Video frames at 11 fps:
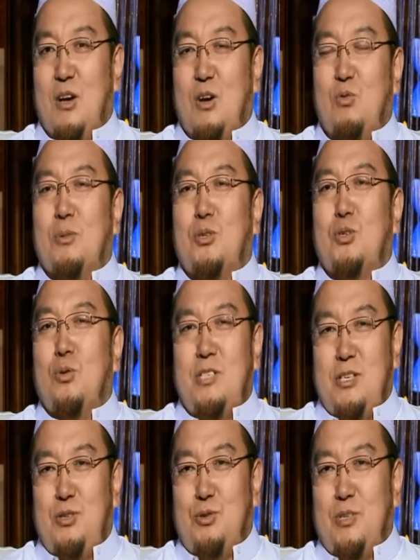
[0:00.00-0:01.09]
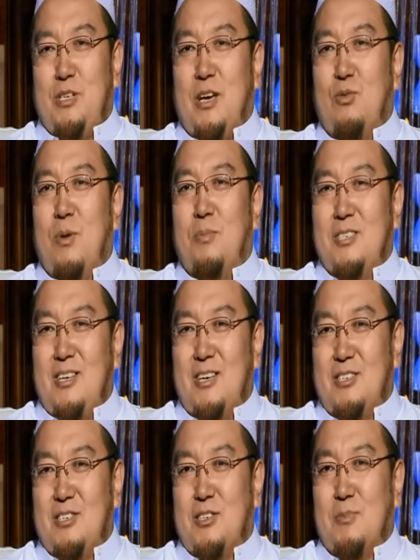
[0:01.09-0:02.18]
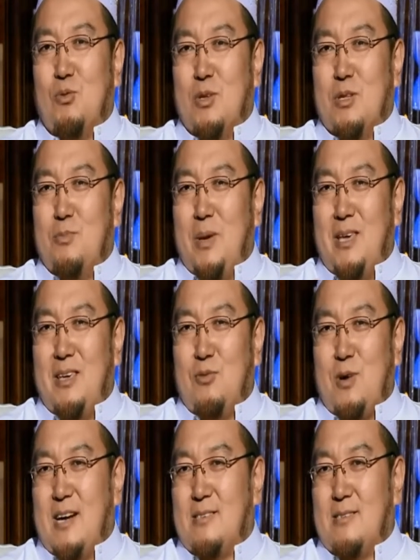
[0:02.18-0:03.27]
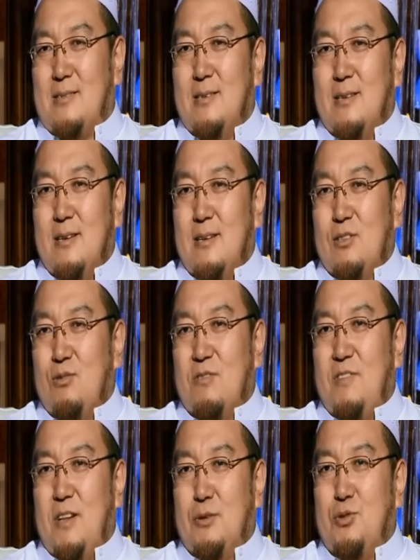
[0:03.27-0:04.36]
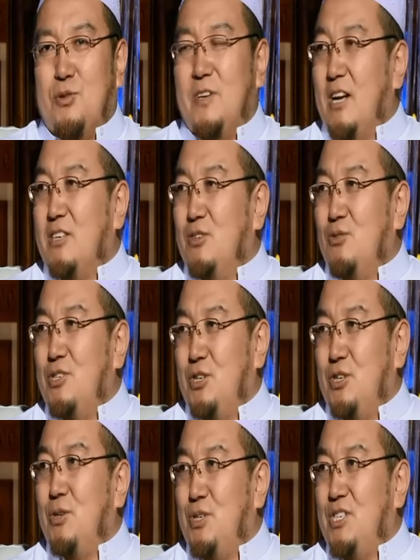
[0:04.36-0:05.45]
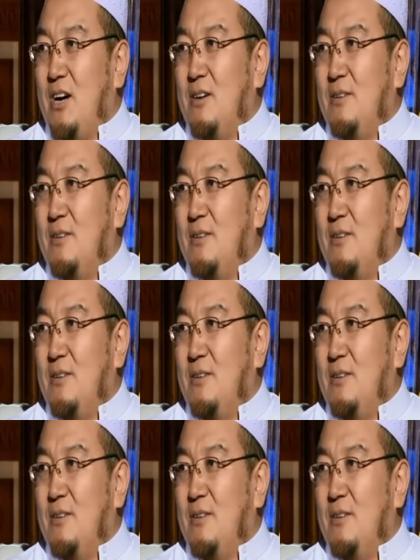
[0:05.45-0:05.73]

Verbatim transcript: 我们重新举例，我们的念其是什么呢？我的每一个 w 子 s 都是为了去伟大真主的喜悦去讲，